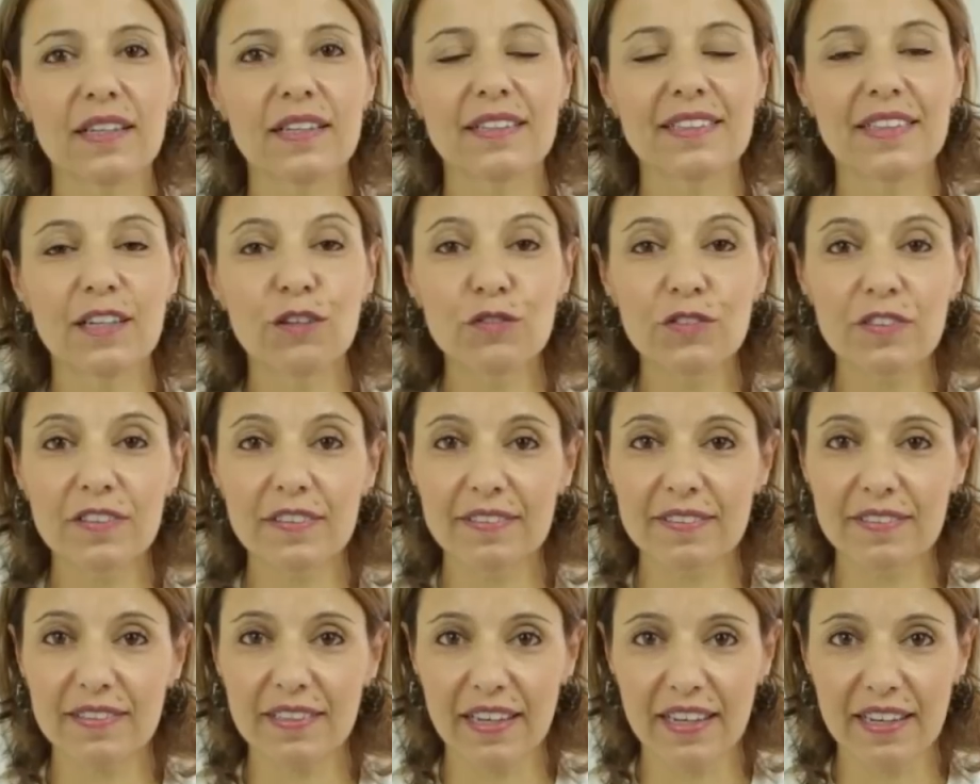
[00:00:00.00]
Não
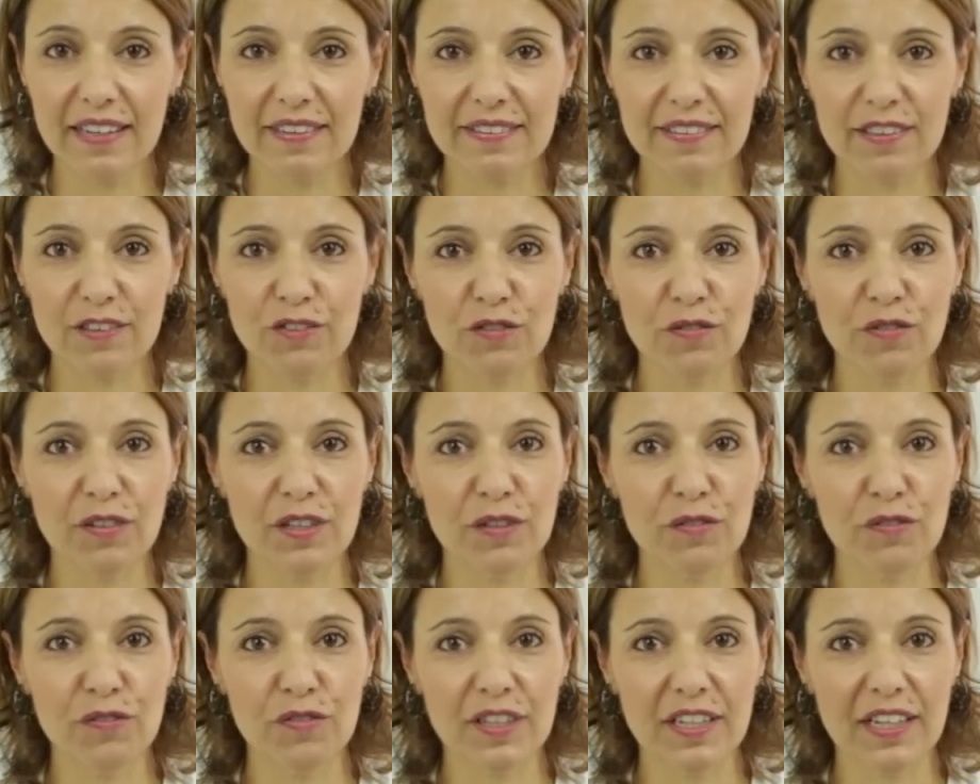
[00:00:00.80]
se esqueça de
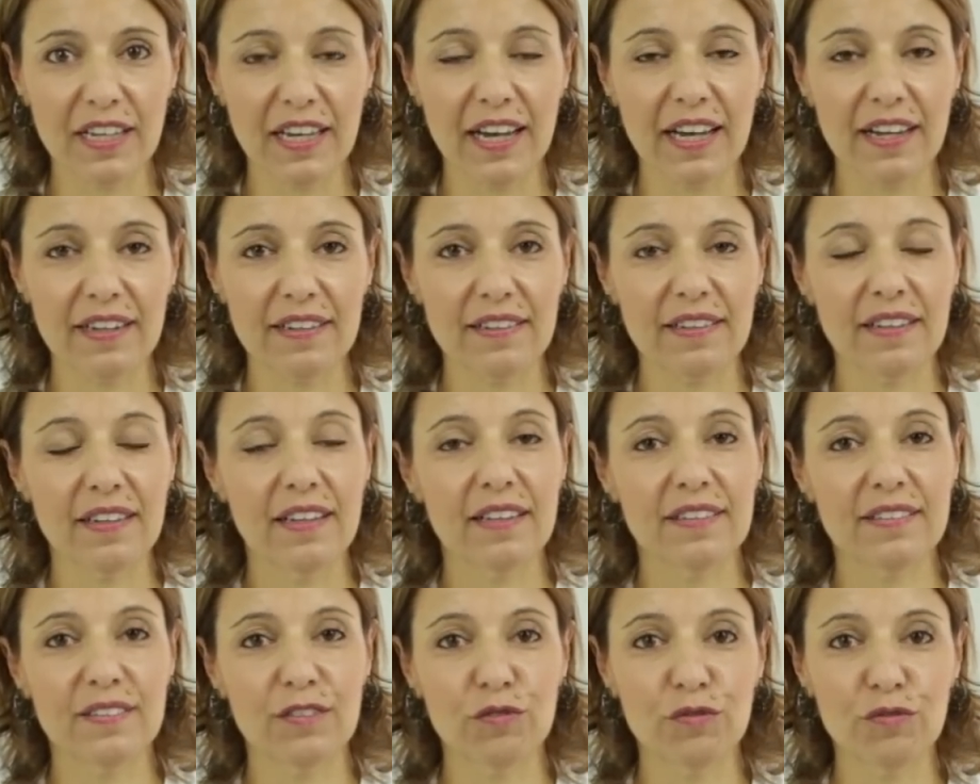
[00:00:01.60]
verificar
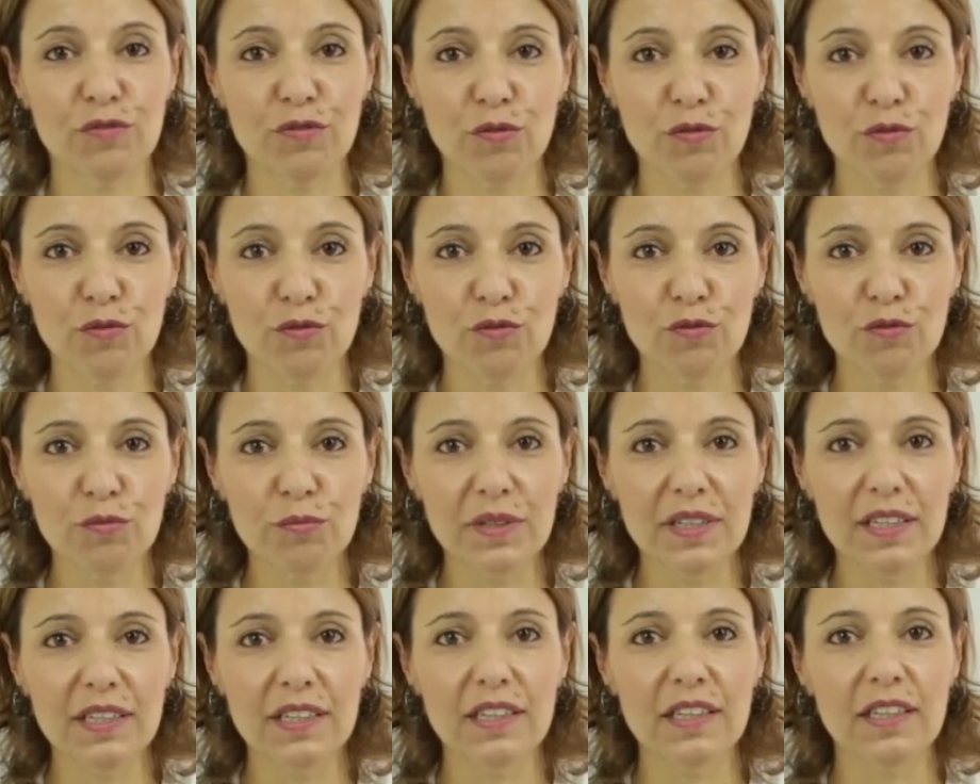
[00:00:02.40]
se o
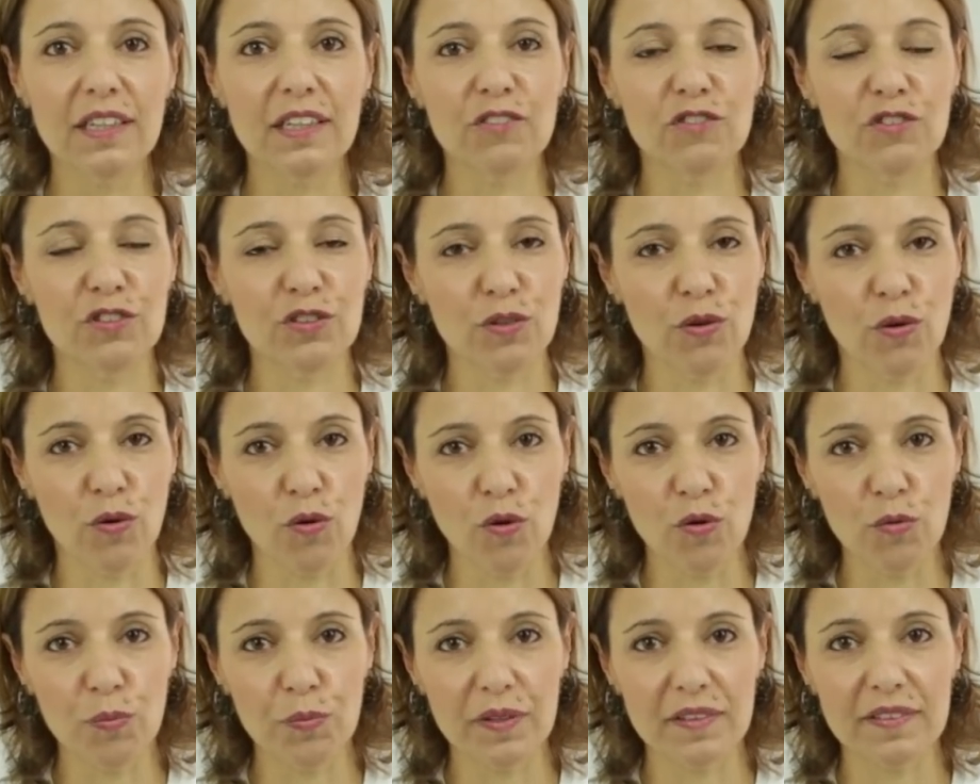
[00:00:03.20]
volume de
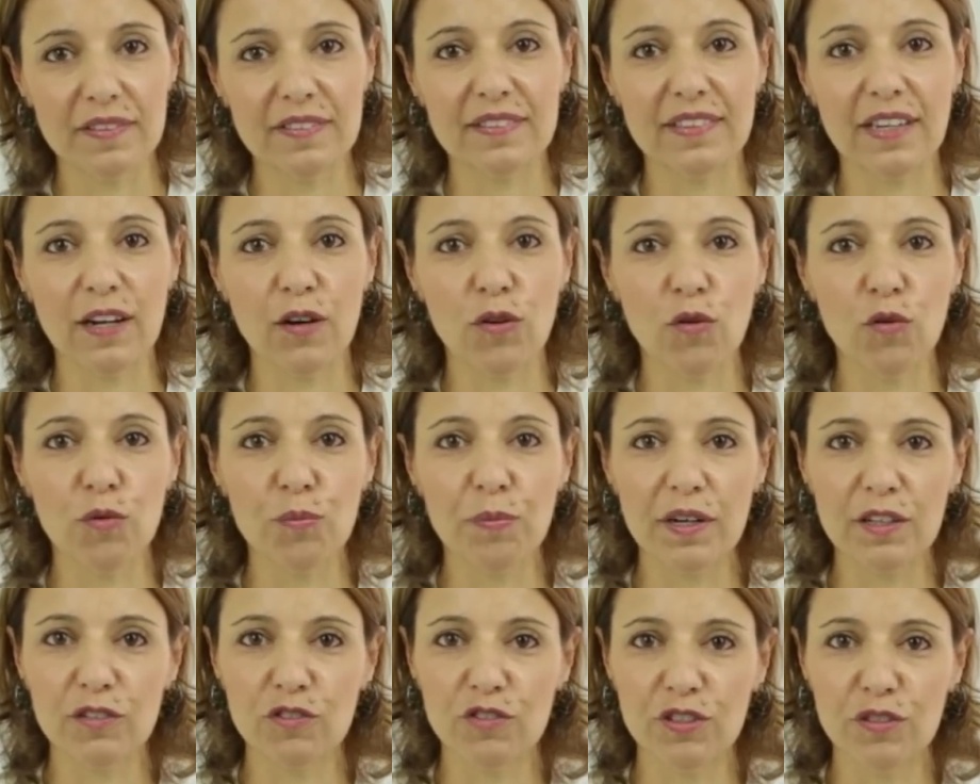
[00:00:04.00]
roupas está
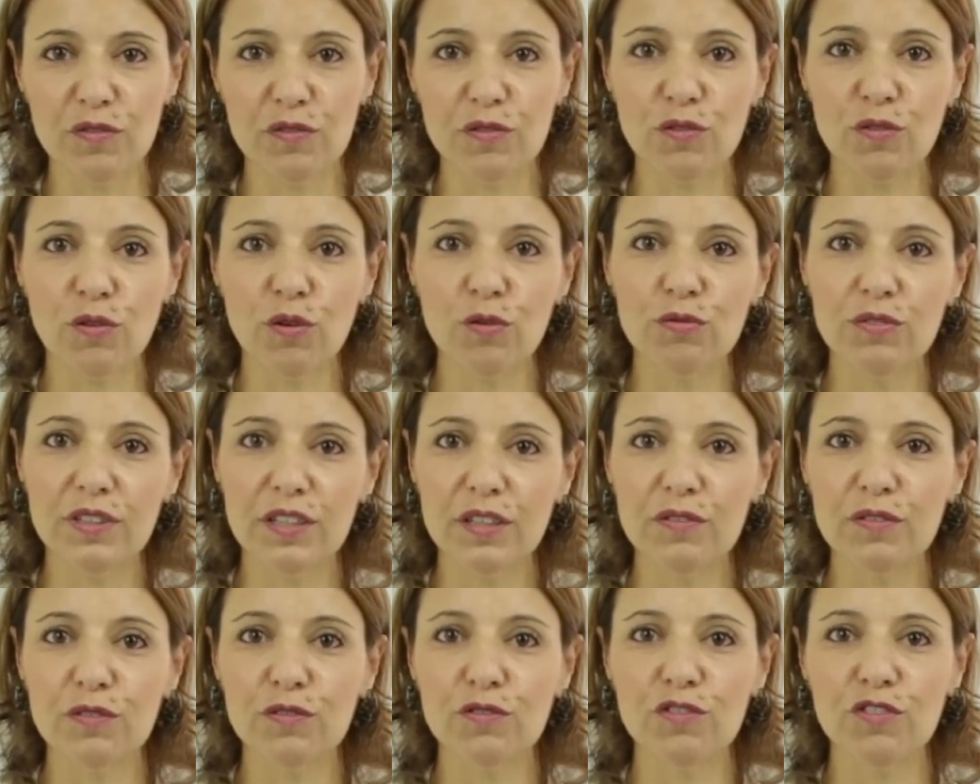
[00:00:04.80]
compatível com o
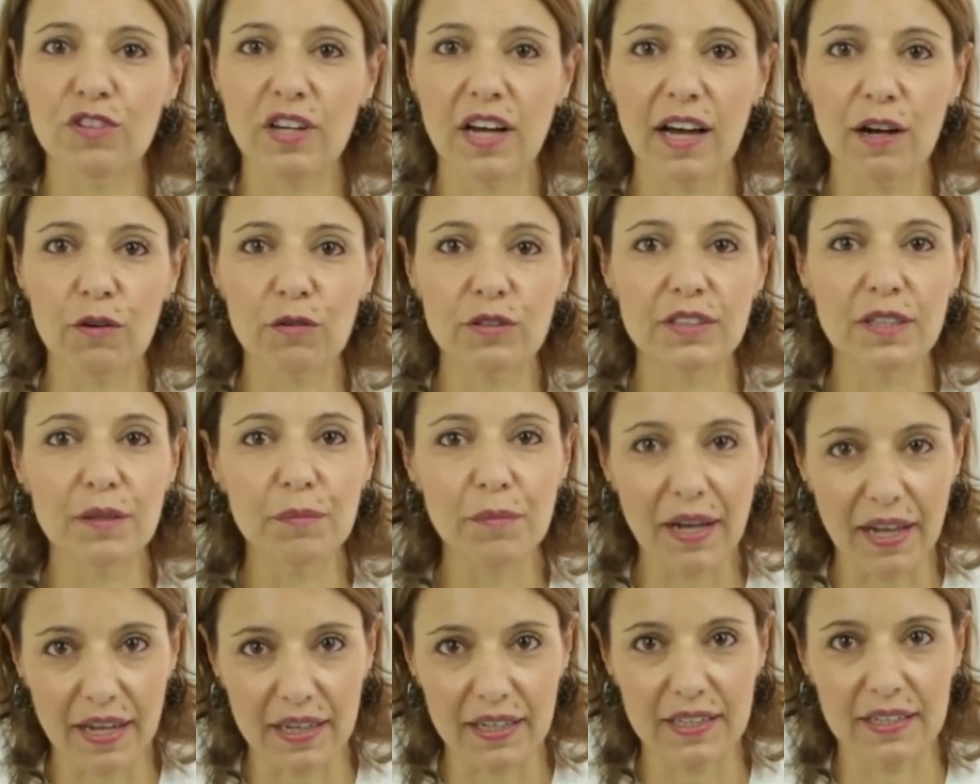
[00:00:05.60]
nível de água da
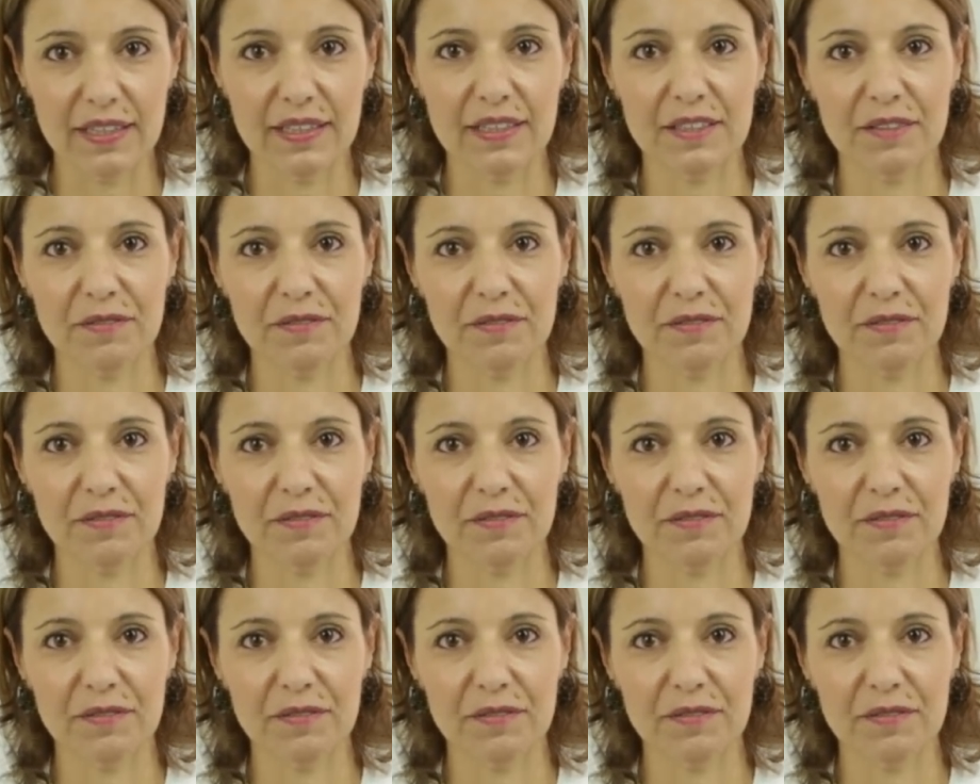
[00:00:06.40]
máquina.